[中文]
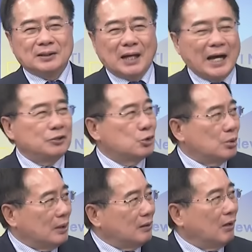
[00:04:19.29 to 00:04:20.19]
的安
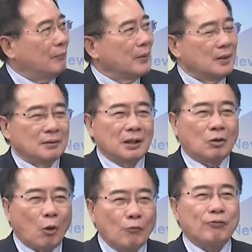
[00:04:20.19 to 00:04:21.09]
全哦，那
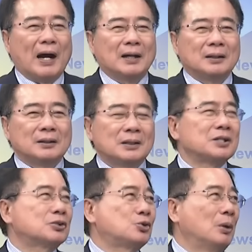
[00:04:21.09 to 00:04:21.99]
空防更
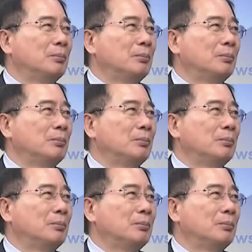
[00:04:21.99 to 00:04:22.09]
是全